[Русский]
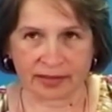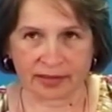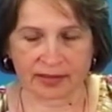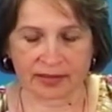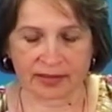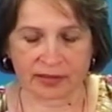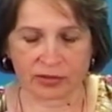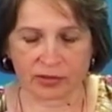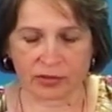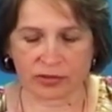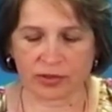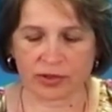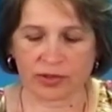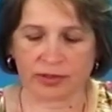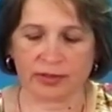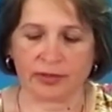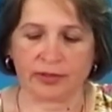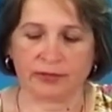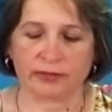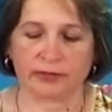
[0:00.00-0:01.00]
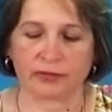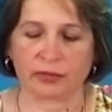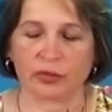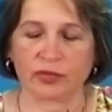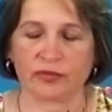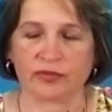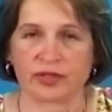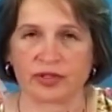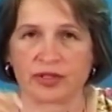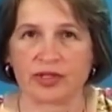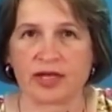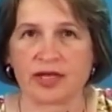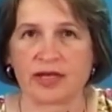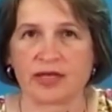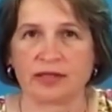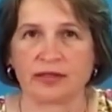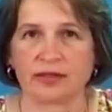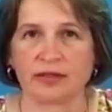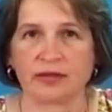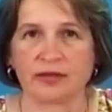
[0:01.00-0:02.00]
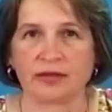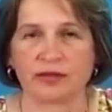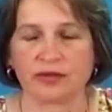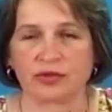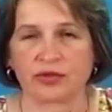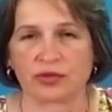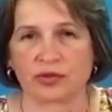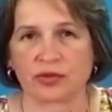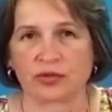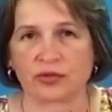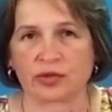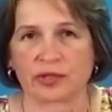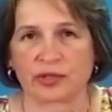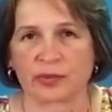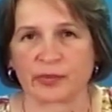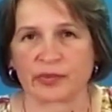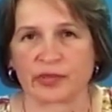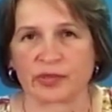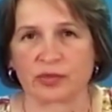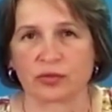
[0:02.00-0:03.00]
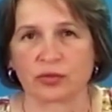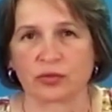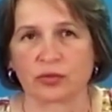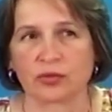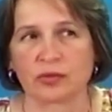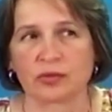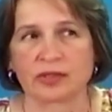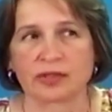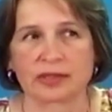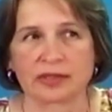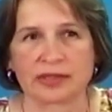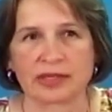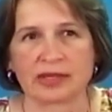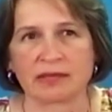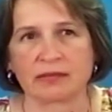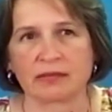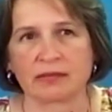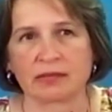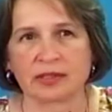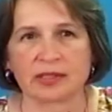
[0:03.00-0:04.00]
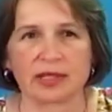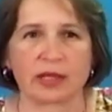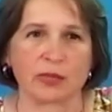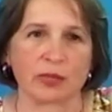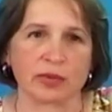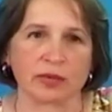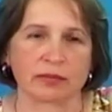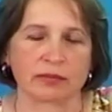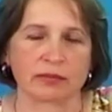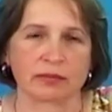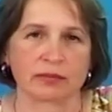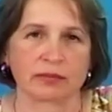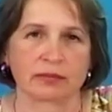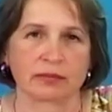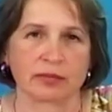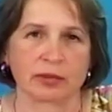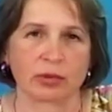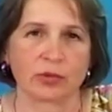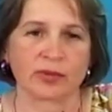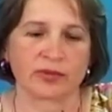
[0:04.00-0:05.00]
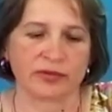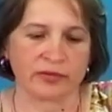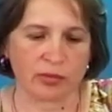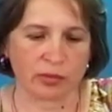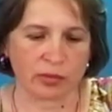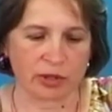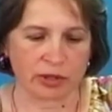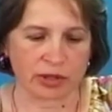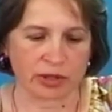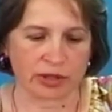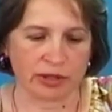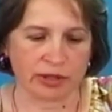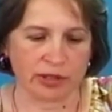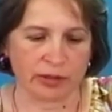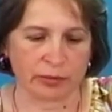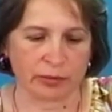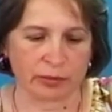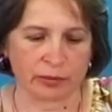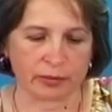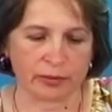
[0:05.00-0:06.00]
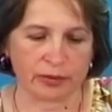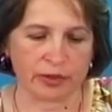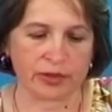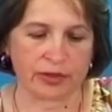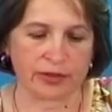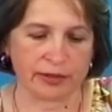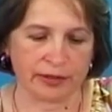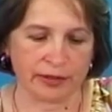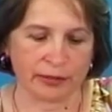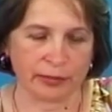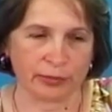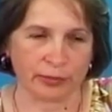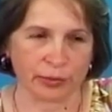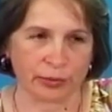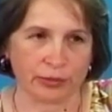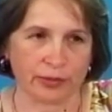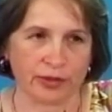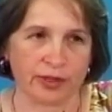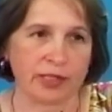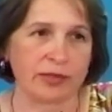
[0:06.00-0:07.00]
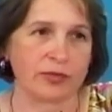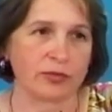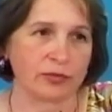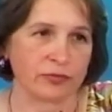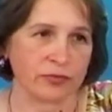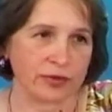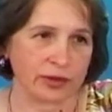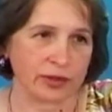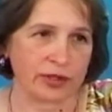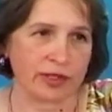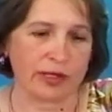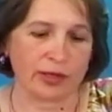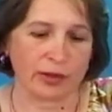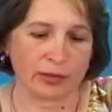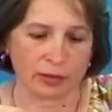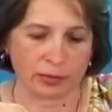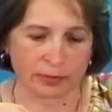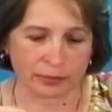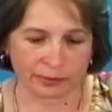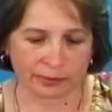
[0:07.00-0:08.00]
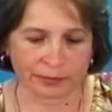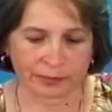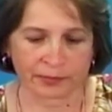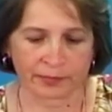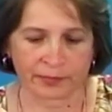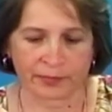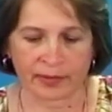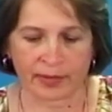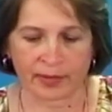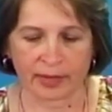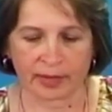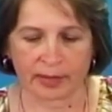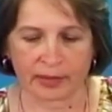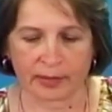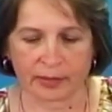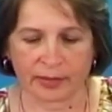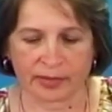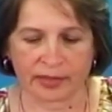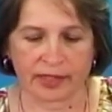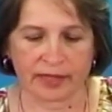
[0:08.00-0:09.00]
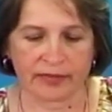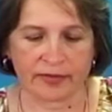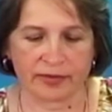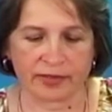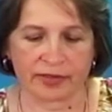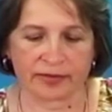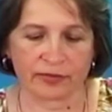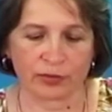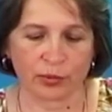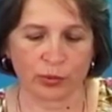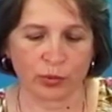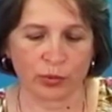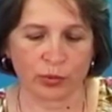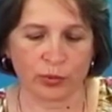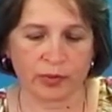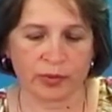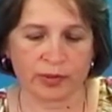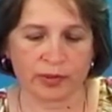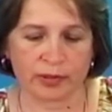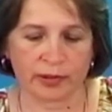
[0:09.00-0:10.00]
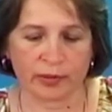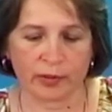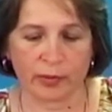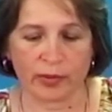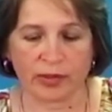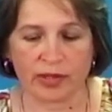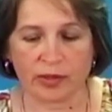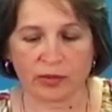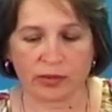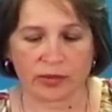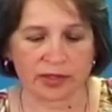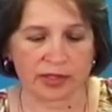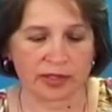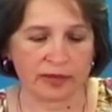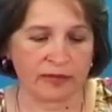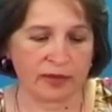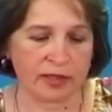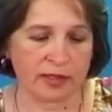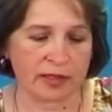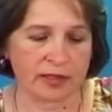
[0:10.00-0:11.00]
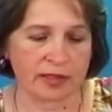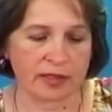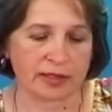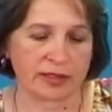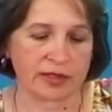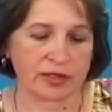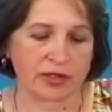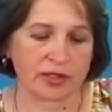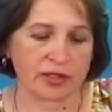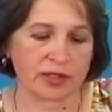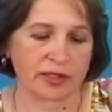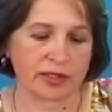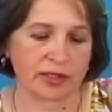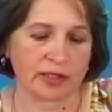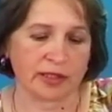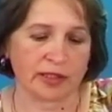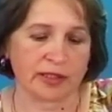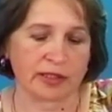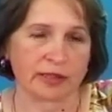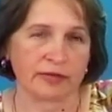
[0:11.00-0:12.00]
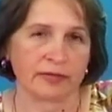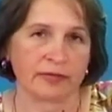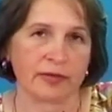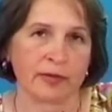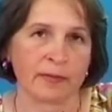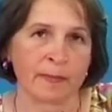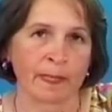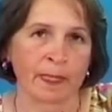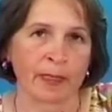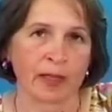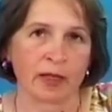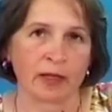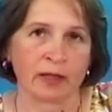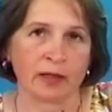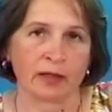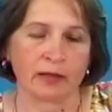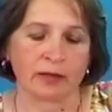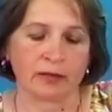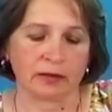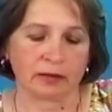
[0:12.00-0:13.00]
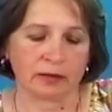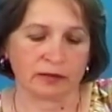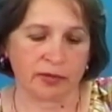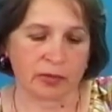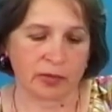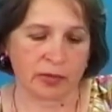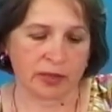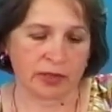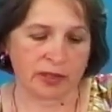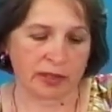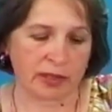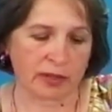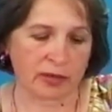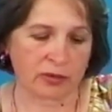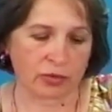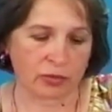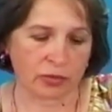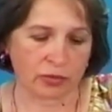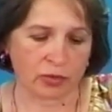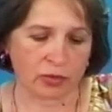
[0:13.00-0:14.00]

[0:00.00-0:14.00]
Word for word: как застройщики, утверждаете этот чертеж от ПЗО, ну, ну, сами собственным решением пишите там, что я утверждаю ставите свою подпись и подаете заявление на разрешение строительства в администрацию